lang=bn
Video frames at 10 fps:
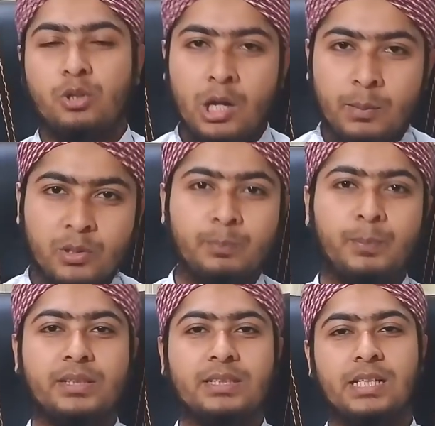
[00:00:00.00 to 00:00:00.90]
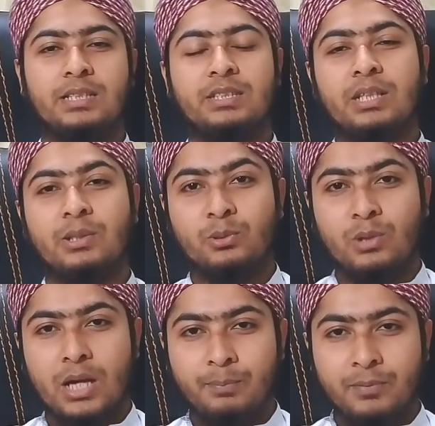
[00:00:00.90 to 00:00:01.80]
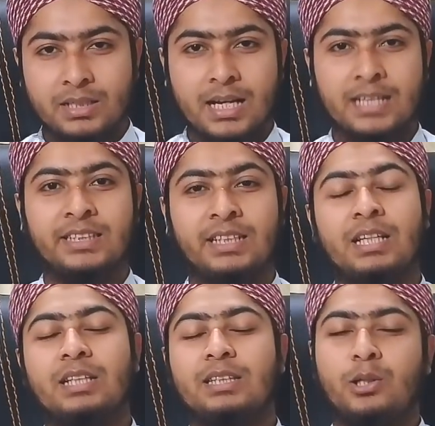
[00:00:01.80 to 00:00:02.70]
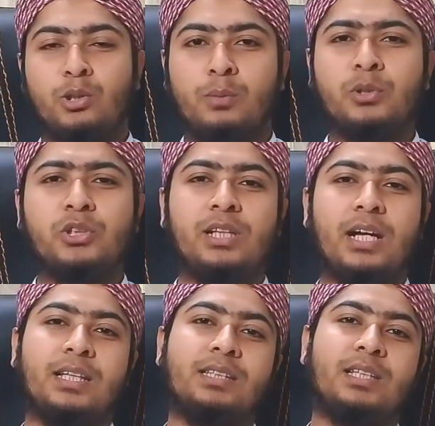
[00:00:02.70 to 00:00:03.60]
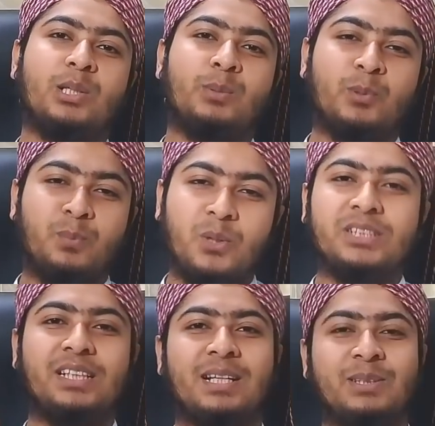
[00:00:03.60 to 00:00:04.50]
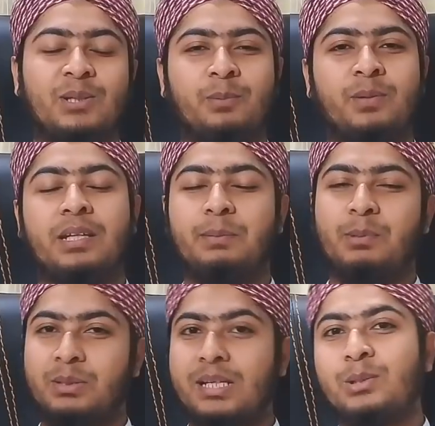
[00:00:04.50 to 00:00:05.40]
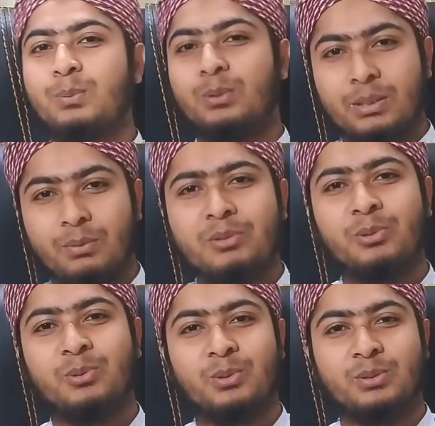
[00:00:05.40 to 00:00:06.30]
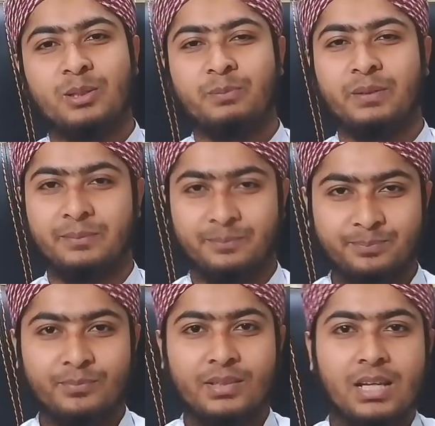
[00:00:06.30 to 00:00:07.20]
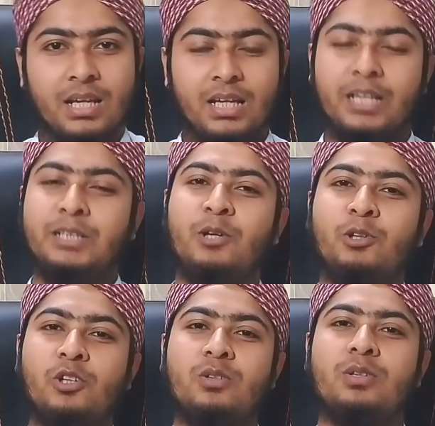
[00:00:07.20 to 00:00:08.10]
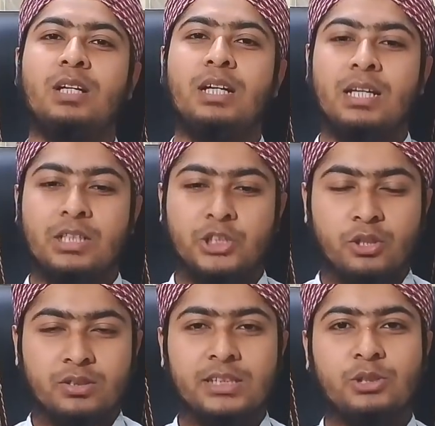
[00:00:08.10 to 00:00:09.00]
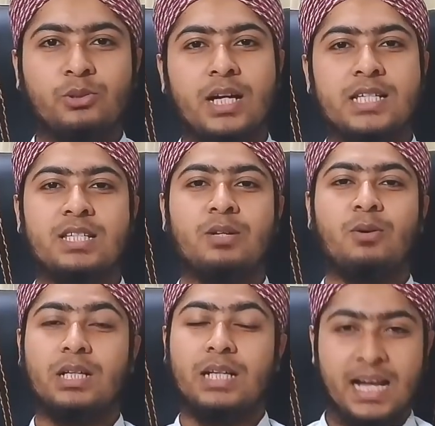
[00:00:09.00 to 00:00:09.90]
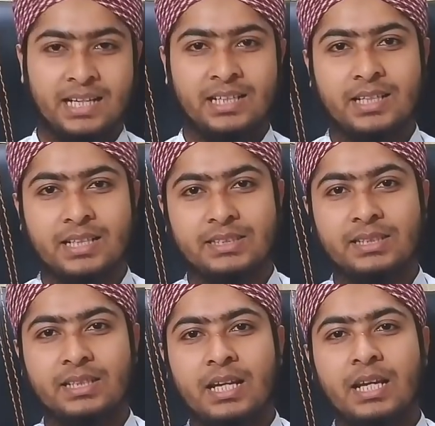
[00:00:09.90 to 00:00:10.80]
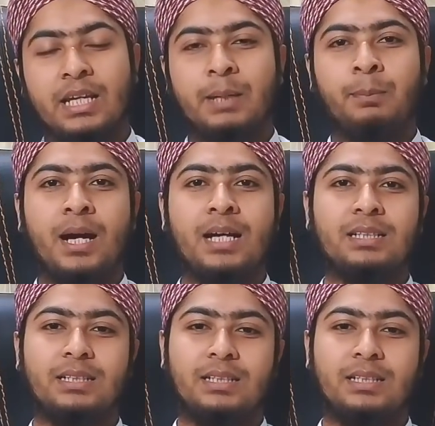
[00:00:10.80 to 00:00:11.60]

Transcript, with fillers: রহমত পেতে চান যে কোনো আপনার কাজে তাহলে অবশ্যই আল্লাহ তালার উপর ভরসা রাখতে হবে এবং তার উপর তাওয়াক্কুল করতে হবে এটা হলো সংশ্লিষ্ট কাজটি করার আগের কাজ এবার